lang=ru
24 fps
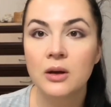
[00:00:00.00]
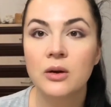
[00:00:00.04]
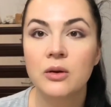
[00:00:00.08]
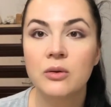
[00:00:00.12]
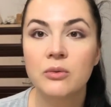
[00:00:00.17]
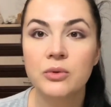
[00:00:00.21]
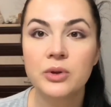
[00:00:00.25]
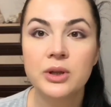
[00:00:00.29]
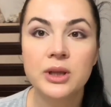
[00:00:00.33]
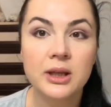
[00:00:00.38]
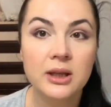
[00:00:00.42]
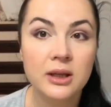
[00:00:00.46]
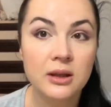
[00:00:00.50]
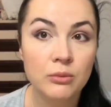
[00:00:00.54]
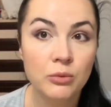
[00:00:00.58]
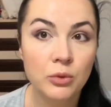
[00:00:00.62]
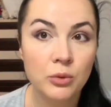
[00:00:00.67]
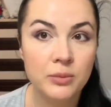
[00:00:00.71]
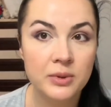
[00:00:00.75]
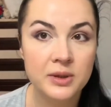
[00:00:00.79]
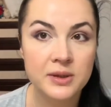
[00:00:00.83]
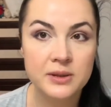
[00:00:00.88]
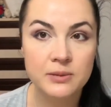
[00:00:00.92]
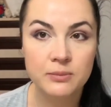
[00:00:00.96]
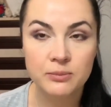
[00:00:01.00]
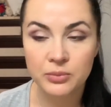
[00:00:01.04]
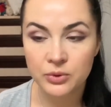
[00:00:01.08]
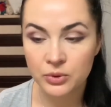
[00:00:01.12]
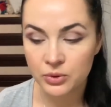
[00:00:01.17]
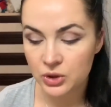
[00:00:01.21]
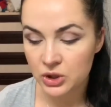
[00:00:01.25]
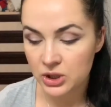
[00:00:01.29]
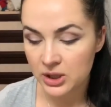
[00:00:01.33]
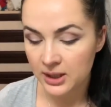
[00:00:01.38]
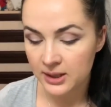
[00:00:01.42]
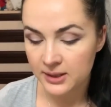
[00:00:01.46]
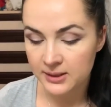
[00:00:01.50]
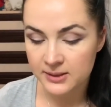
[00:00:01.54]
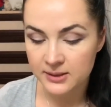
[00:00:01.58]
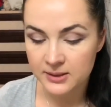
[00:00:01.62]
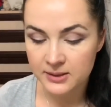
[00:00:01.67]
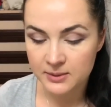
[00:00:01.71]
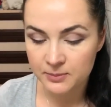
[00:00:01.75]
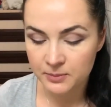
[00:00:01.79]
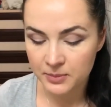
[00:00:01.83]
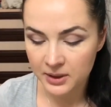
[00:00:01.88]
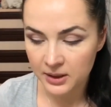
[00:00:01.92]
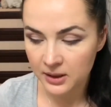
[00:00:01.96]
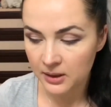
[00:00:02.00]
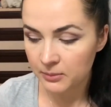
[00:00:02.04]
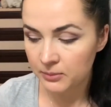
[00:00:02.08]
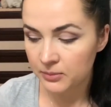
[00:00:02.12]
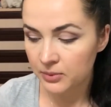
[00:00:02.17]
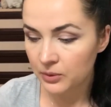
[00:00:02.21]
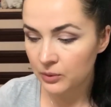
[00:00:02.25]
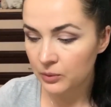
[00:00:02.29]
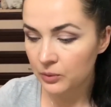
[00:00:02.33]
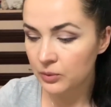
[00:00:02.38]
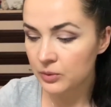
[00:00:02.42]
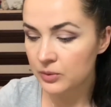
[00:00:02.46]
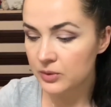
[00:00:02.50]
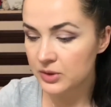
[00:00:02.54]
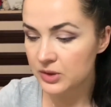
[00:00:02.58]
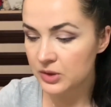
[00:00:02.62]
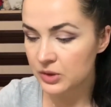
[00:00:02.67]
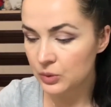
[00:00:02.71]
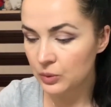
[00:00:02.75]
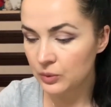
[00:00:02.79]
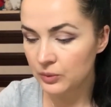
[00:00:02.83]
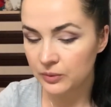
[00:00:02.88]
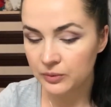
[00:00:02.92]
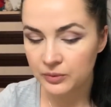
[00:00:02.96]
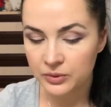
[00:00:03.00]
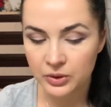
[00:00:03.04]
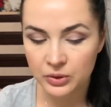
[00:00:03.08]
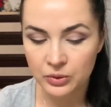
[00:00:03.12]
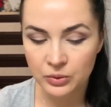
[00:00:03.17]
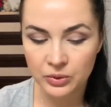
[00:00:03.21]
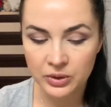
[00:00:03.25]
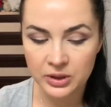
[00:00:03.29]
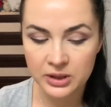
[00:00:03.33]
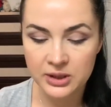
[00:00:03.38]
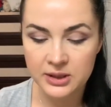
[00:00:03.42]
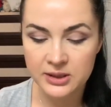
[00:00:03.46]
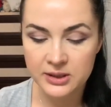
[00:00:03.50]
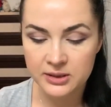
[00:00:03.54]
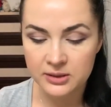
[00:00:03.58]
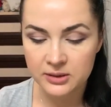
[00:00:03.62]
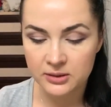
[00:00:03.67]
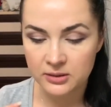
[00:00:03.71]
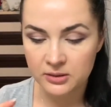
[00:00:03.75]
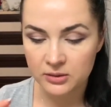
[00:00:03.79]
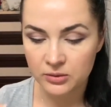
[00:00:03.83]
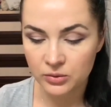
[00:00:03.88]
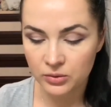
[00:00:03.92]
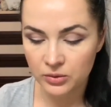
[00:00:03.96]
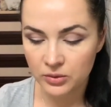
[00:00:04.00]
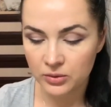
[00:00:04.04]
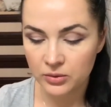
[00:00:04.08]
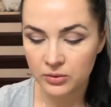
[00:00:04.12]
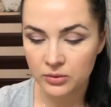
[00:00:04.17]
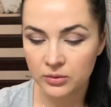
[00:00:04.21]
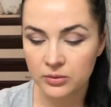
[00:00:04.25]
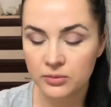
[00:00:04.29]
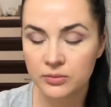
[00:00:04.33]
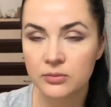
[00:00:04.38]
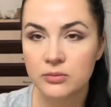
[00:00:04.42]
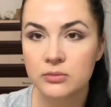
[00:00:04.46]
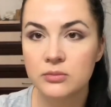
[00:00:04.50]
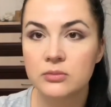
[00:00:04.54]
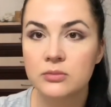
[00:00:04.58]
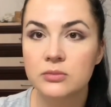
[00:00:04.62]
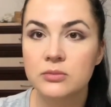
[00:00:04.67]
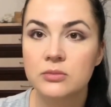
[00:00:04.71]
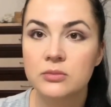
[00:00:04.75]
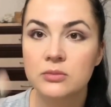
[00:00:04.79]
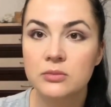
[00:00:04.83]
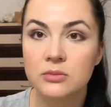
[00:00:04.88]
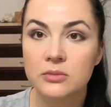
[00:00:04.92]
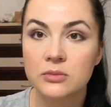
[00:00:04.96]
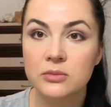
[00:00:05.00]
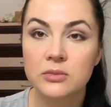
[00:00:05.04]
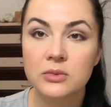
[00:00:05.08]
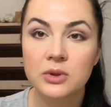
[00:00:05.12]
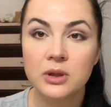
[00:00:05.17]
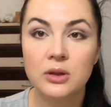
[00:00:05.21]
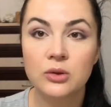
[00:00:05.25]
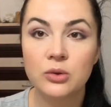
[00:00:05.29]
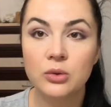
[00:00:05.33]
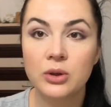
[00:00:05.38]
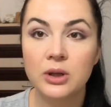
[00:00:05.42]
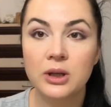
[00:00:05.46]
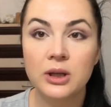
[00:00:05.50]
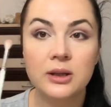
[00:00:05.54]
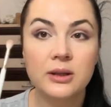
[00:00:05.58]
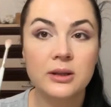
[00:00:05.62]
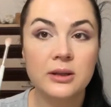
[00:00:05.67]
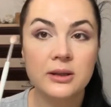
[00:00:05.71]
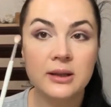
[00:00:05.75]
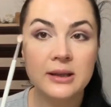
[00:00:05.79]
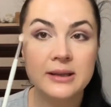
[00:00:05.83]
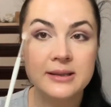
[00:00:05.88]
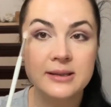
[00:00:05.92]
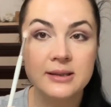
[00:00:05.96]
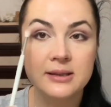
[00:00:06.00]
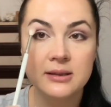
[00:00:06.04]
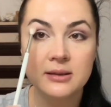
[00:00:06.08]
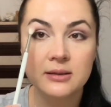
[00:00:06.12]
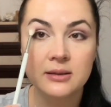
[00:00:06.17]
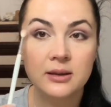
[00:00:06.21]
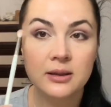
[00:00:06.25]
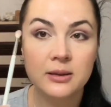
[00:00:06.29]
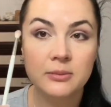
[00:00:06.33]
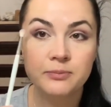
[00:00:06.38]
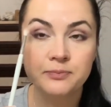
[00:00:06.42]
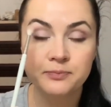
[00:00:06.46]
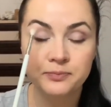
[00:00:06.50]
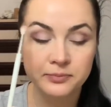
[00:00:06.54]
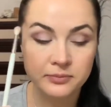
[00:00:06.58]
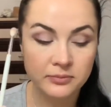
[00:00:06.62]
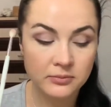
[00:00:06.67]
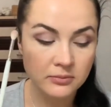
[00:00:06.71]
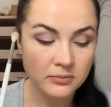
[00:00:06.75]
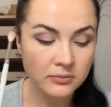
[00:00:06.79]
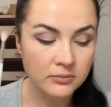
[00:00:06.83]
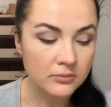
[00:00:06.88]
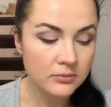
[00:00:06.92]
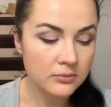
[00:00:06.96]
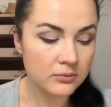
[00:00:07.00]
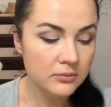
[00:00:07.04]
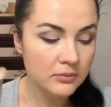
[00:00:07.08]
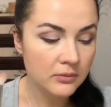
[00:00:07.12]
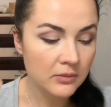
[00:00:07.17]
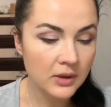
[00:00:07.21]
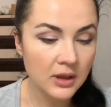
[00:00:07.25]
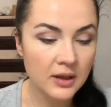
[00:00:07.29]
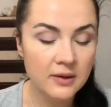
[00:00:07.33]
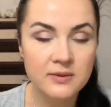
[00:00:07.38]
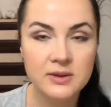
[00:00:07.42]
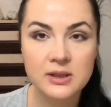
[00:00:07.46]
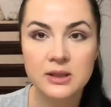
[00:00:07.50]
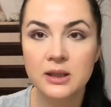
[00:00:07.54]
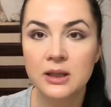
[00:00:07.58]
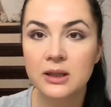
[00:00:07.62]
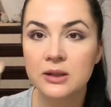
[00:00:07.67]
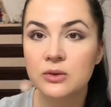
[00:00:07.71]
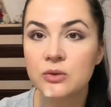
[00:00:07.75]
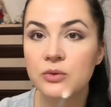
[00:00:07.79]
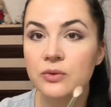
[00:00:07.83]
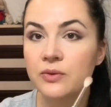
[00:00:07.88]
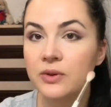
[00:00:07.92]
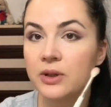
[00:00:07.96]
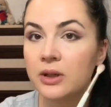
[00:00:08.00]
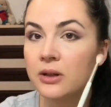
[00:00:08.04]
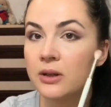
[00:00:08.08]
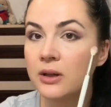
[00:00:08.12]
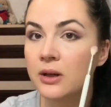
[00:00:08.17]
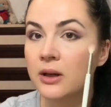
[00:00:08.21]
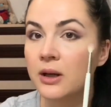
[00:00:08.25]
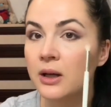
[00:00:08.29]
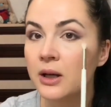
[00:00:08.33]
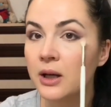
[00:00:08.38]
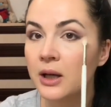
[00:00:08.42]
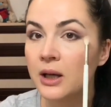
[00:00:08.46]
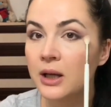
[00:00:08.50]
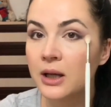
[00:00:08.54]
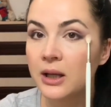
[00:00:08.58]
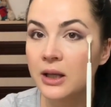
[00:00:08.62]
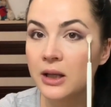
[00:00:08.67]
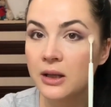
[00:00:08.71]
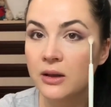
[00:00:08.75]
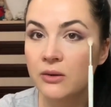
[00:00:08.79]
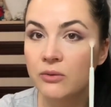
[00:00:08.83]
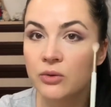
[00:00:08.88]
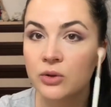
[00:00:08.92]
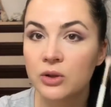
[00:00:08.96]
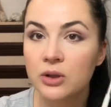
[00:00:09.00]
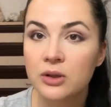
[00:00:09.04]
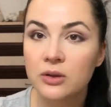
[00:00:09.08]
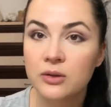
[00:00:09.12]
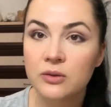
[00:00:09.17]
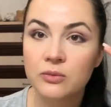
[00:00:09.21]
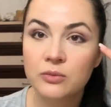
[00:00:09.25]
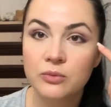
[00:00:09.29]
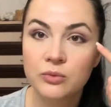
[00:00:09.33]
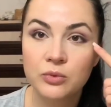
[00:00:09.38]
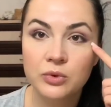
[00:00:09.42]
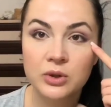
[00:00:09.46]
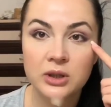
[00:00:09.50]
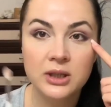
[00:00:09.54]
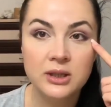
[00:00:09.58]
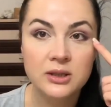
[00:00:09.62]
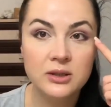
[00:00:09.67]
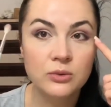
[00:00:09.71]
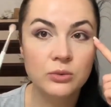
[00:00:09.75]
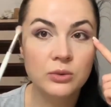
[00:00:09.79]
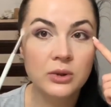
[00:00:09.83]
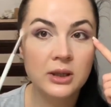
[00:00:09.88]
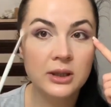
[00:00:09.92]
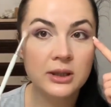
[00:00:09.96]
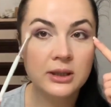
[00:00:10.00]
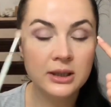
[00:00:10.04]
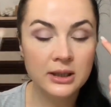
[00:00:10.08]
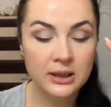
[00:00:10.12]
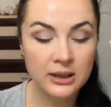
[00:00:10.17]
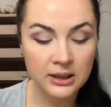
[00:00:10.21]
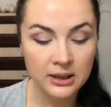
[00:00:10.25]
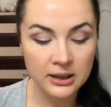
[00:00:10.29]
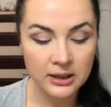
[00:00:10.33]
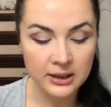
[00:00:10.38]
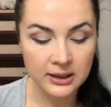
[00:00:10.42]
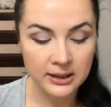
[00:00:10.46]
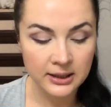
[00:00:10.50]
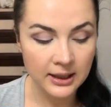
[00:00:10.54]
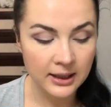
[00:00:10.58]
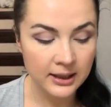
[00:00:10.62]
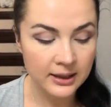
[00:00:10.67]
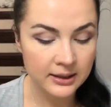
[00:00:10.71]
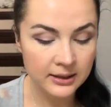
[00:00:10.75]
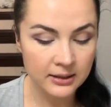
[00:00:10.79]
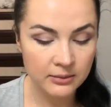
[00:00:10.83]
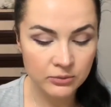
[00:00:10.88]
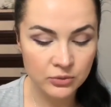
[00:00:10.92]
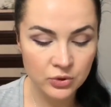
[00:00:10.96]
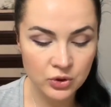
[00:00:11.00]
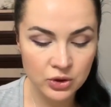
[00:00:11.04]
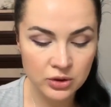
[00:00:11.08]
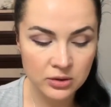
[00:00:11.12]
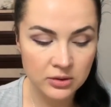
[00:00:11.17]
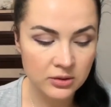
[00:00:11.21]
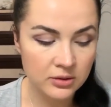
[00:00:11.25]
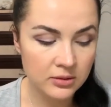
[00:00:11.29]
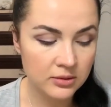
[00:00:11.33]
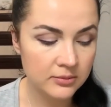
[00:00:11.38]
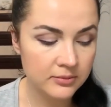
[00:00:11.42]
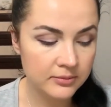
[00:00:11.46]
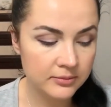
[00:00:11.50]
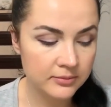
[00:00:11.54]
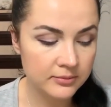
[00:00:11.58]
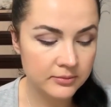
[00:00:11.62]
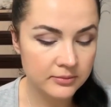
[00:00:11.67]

Вот таким образом получается. Теперь я беру снова вот эту кисть, которую, которую я наносила складку века. И вот, это, вот эти уголки, я их немножко